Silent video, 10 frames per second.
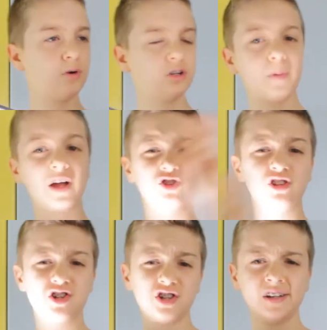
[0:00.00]
molto perché
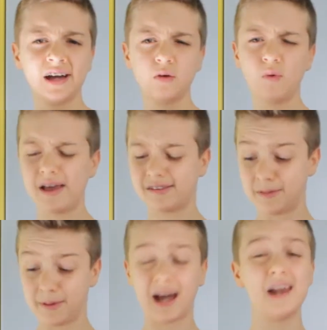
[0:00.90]
sono accese anche queste
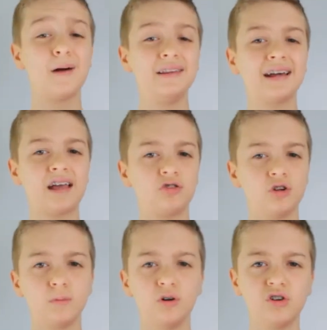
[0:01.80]
perché le batterie
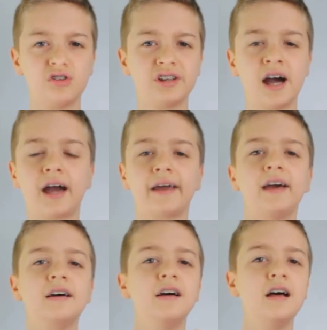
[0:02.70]
sono molto
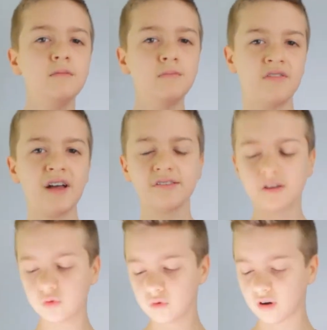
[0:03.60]
scariche, ma vi
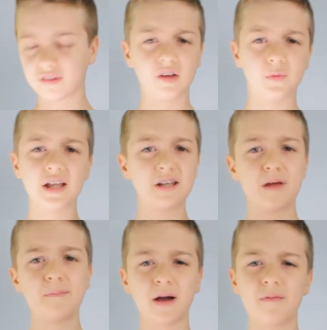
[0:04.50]
assicuro che se guardate i
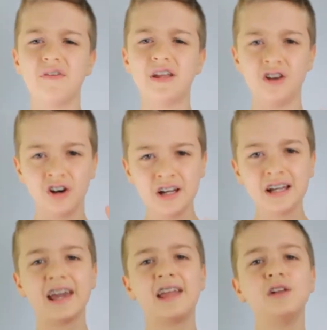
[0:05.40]
miei primi video
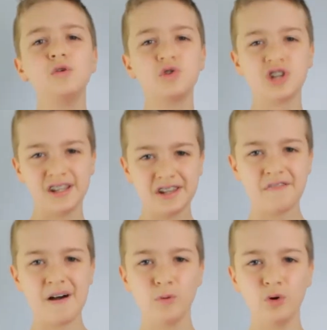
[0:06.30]
che di luce ne
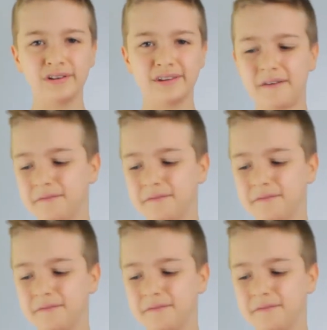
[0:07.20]
fa molta.